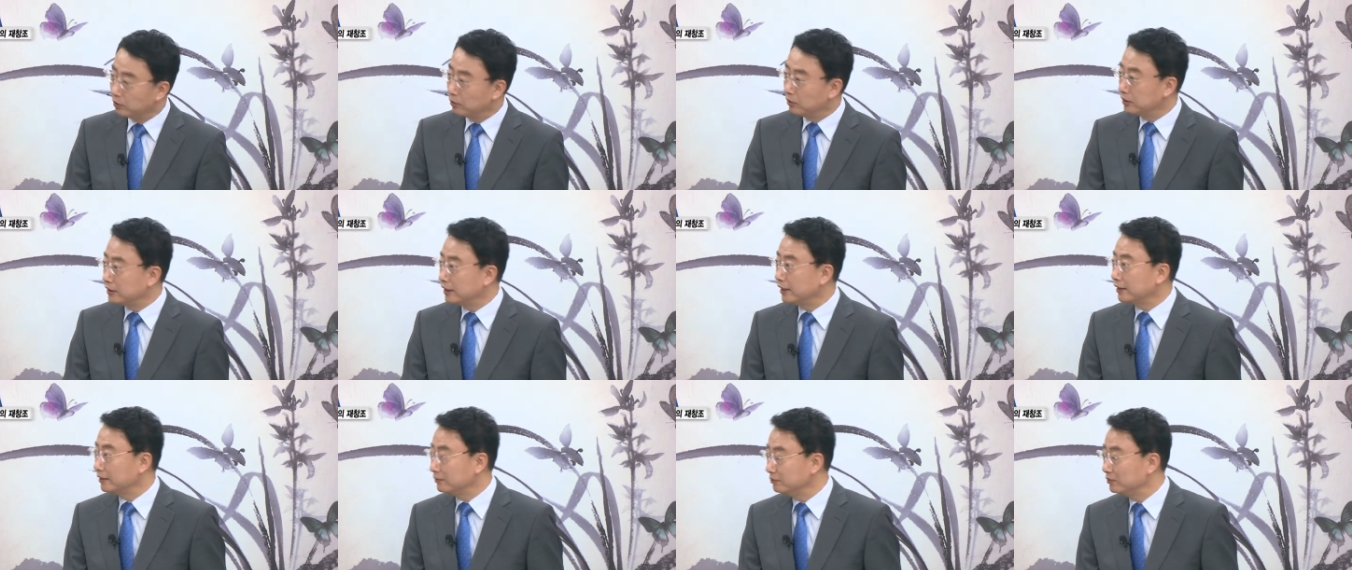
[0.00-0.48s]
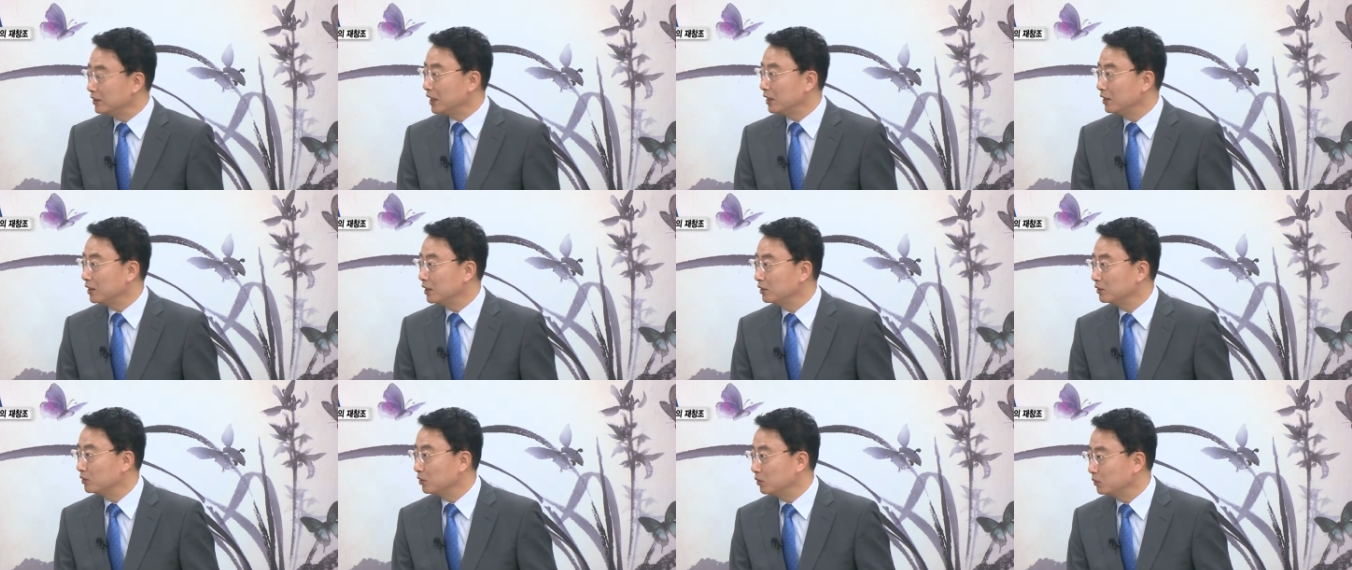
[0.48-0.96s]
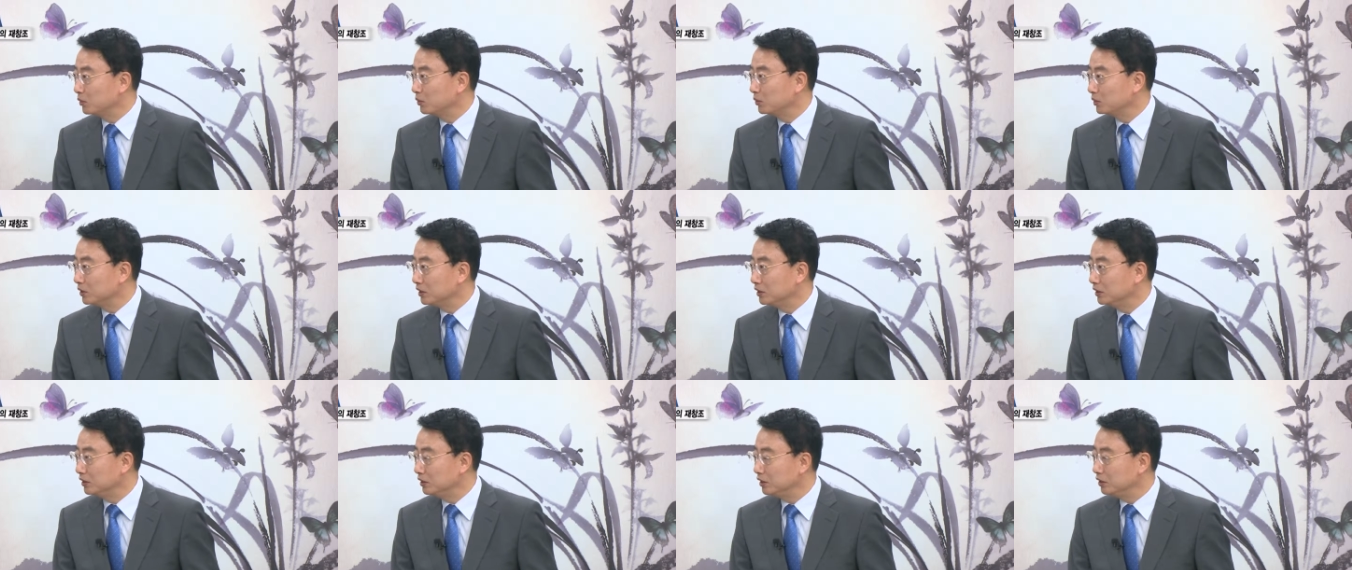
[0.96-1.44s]
회장님 생각은
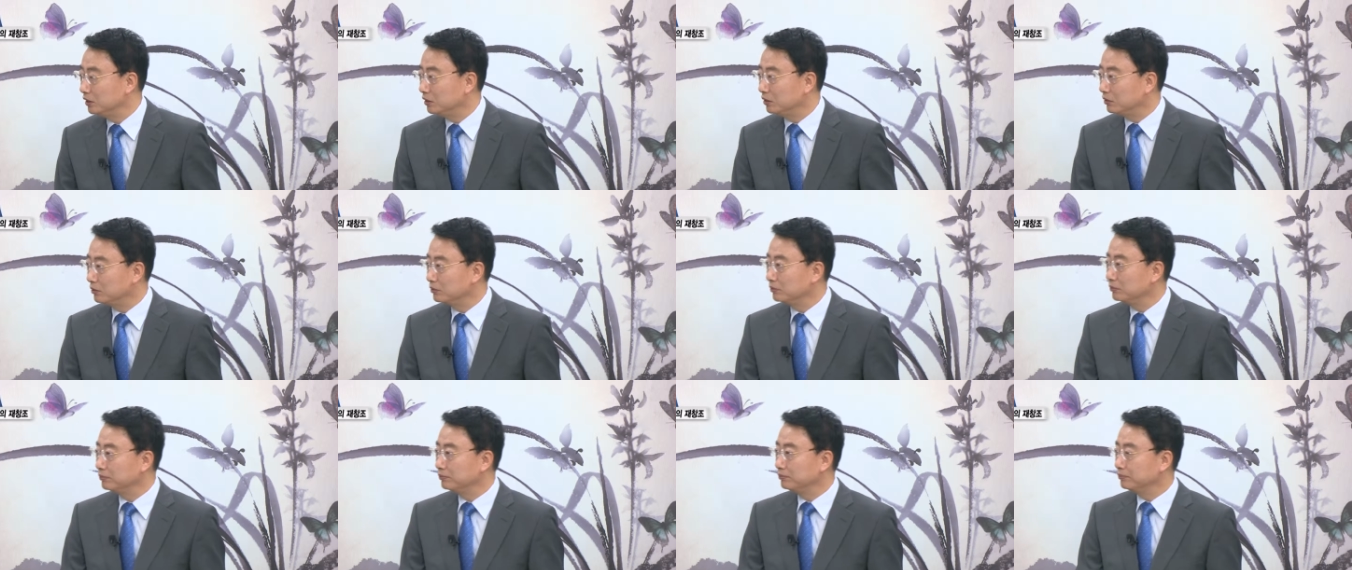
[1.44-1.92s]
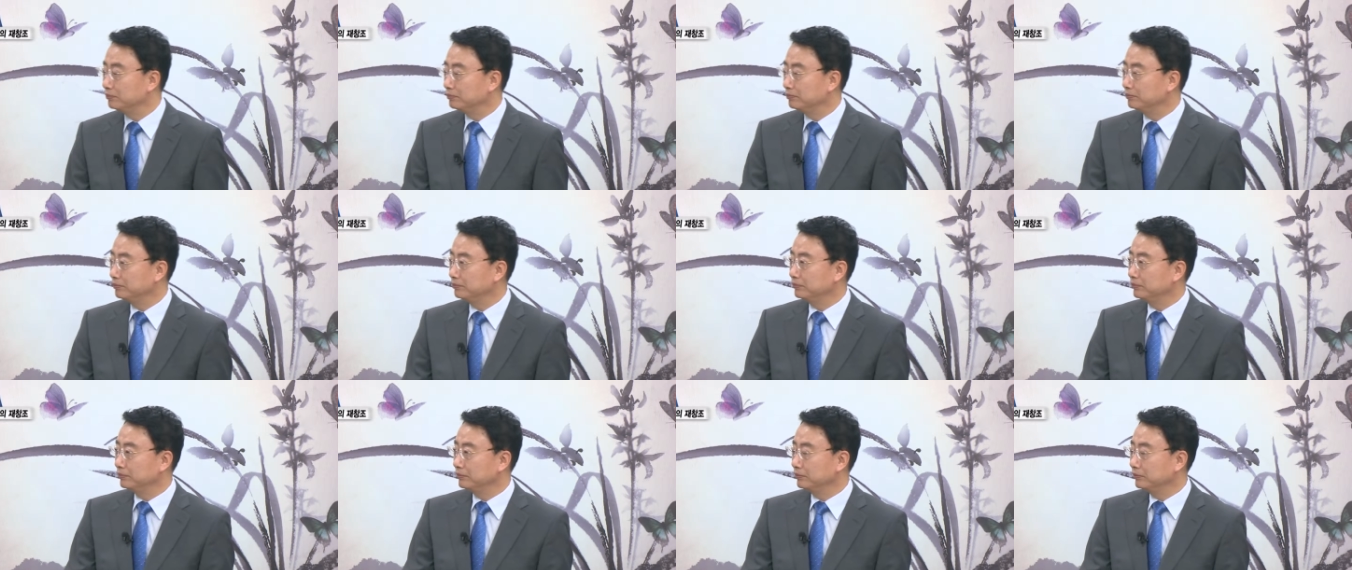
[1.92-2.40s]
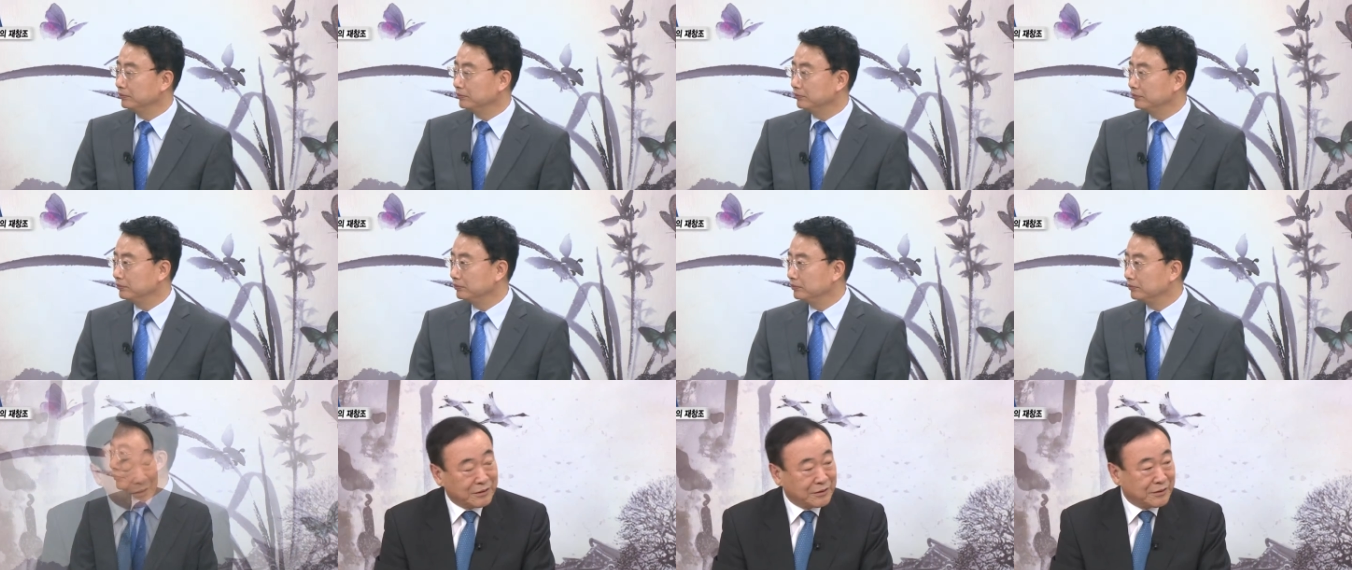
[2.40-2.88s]
어떠신지요? 예, 아주 저
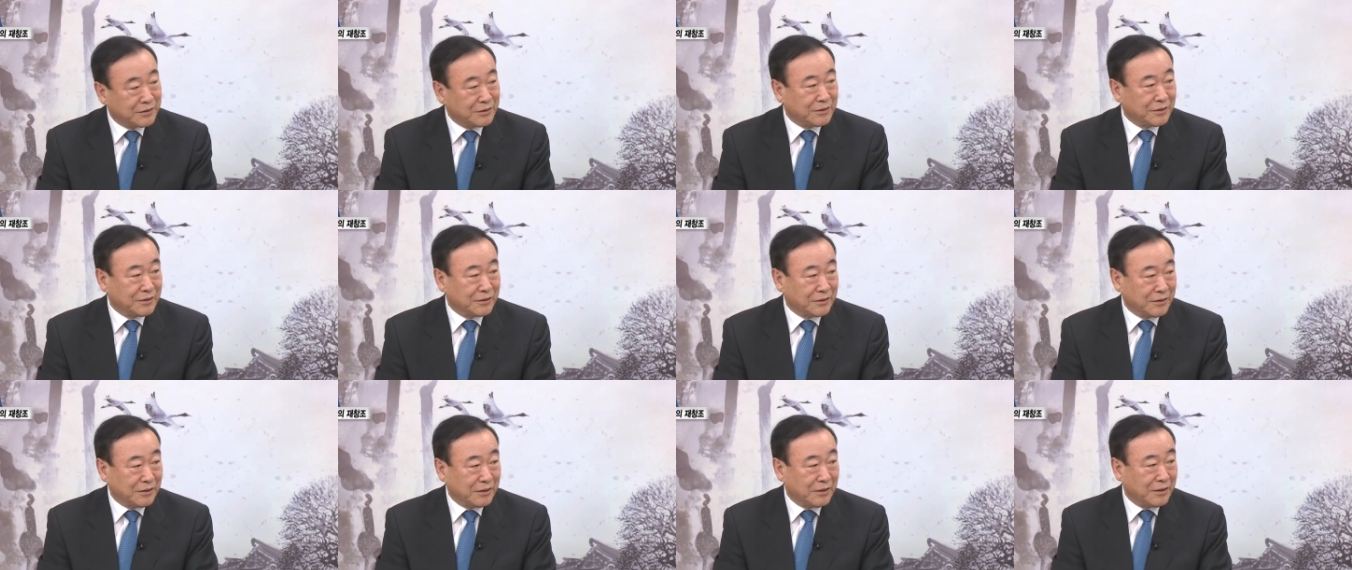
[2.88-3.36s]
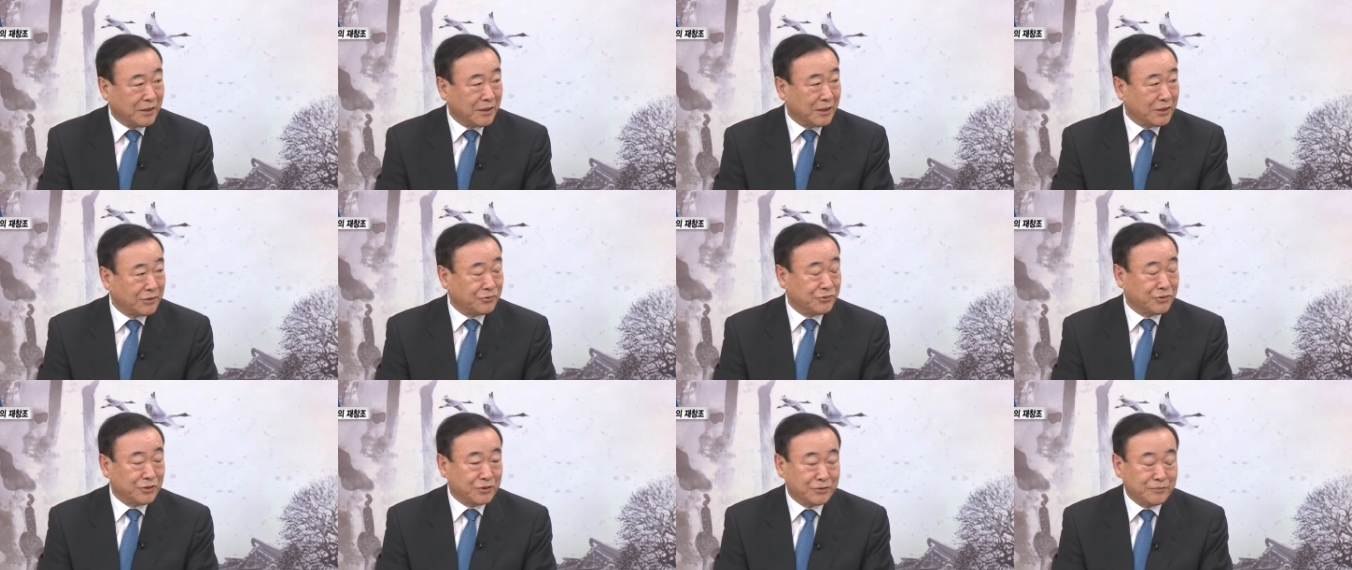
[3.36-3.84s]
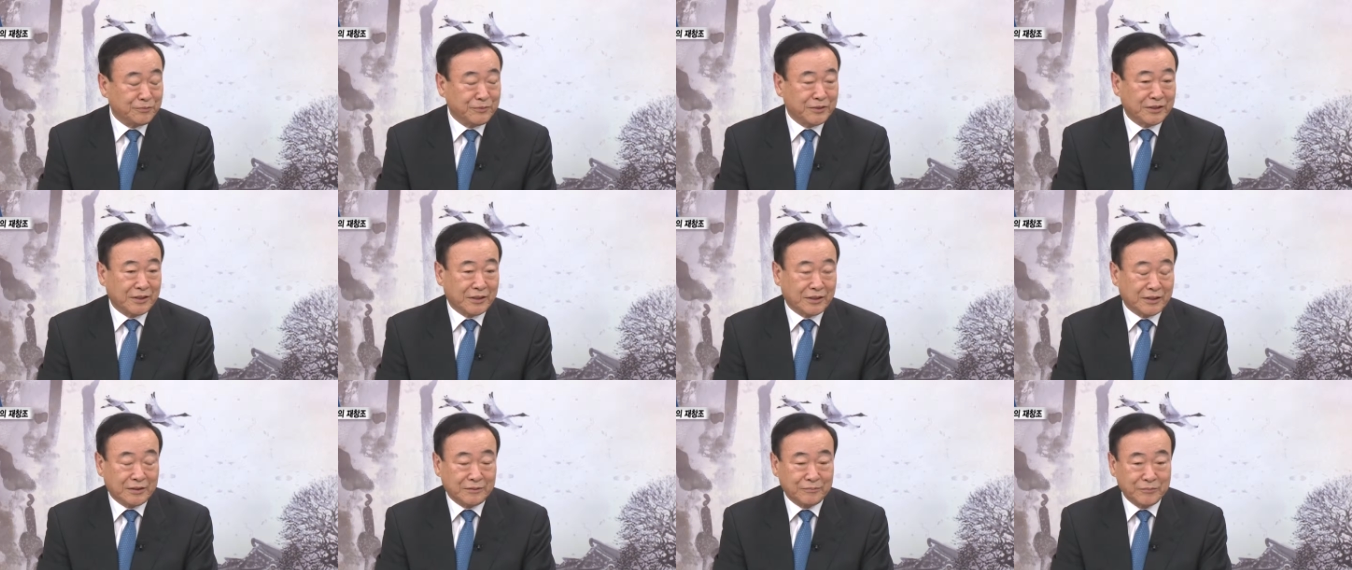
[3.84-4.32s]
정확한 지적을
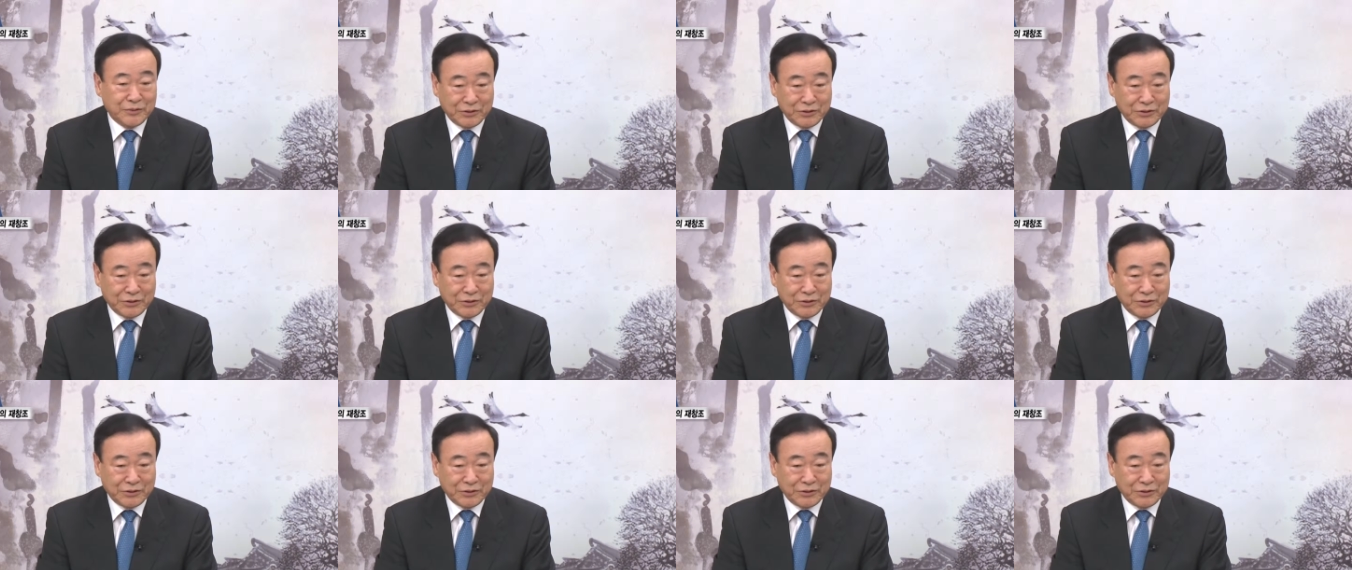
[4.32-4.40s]
해주셨습니다.